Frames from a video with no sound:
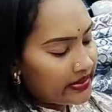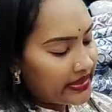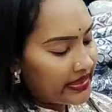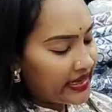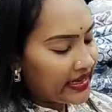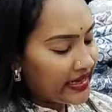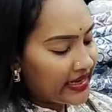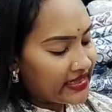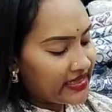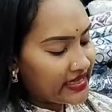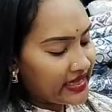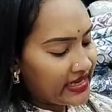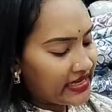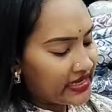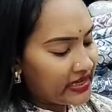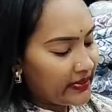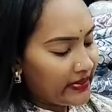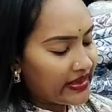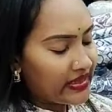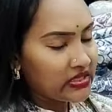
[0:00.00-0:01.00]
ఇక్కడైతే
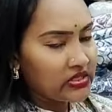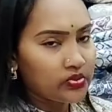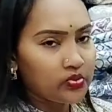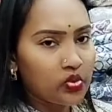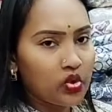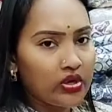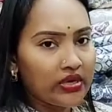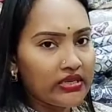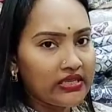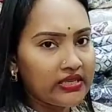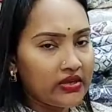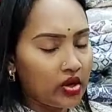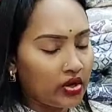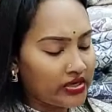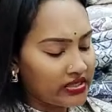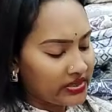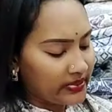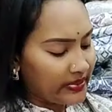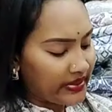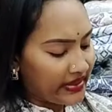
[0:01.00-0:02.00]
కనుక మనకి స్మోకీ
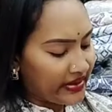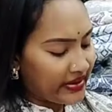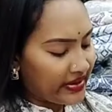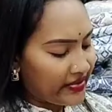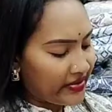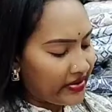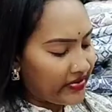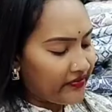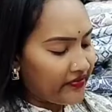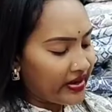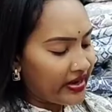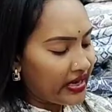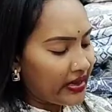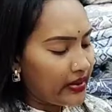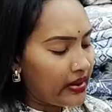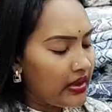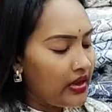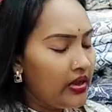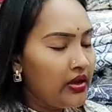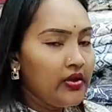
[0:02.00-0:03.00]
కాన్సెప్ట్ ఇక్కడ ఇవ్వడం వల్ల
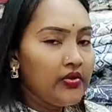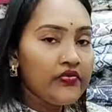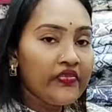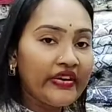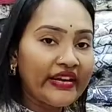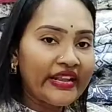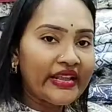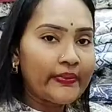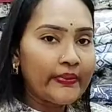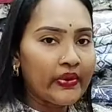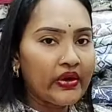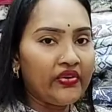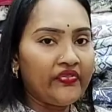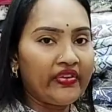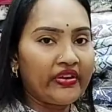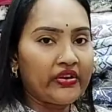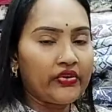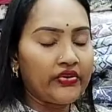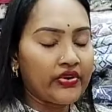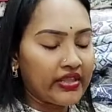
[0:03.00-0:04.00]
ఫిట్టింగ్
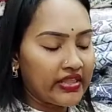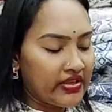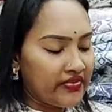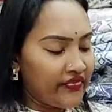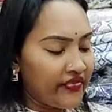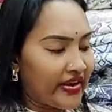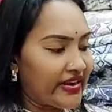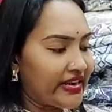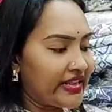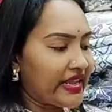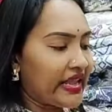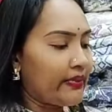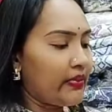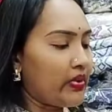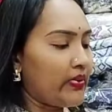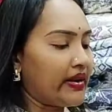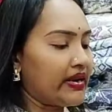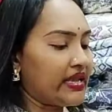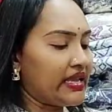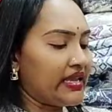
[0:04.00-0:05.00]
పర్ఫెక్ట్ ఉంటుంది
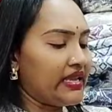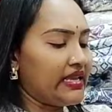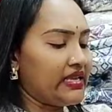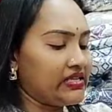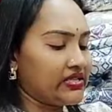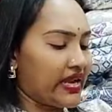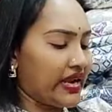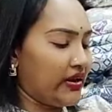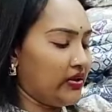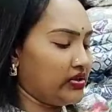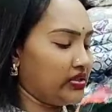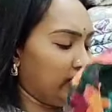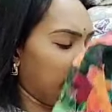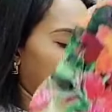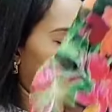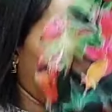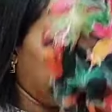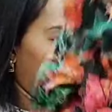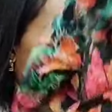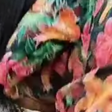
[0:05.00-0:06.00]
ఫ్రంట్కేమో మనకి ఈ స్టైల్
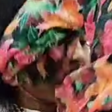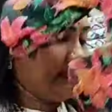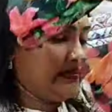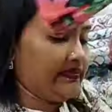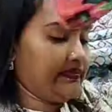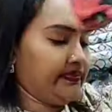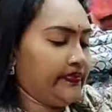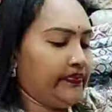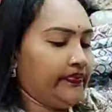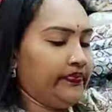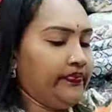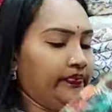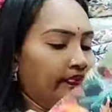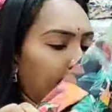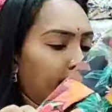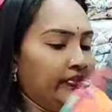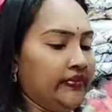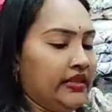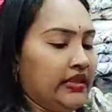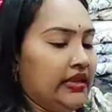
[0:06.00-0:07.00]
వస్తుందండి
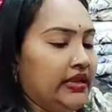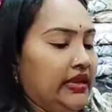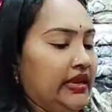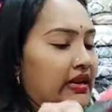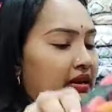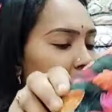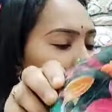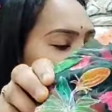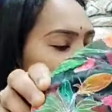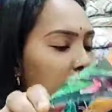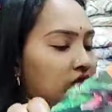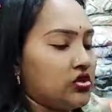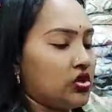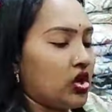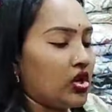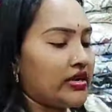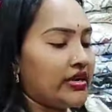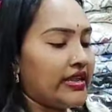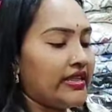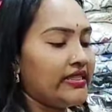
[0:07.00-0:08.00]
ఇలా
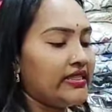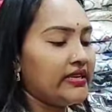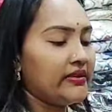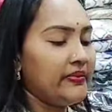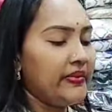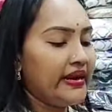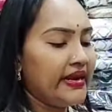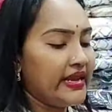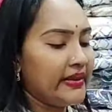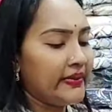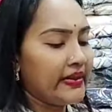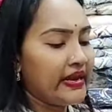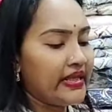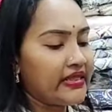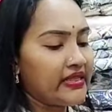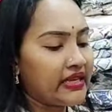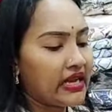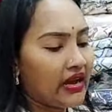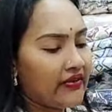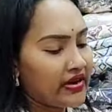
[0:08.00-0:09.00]
షార్ట్ లెంత్ మీడియం
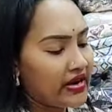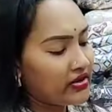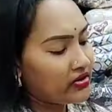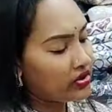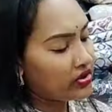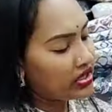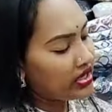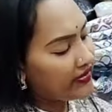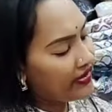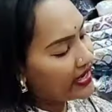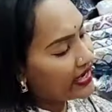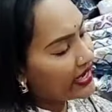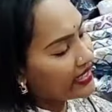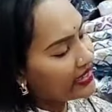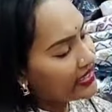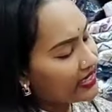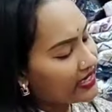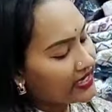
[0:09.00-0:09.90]
లెంత్ కావాలనుకునే వాళ్ళకైతే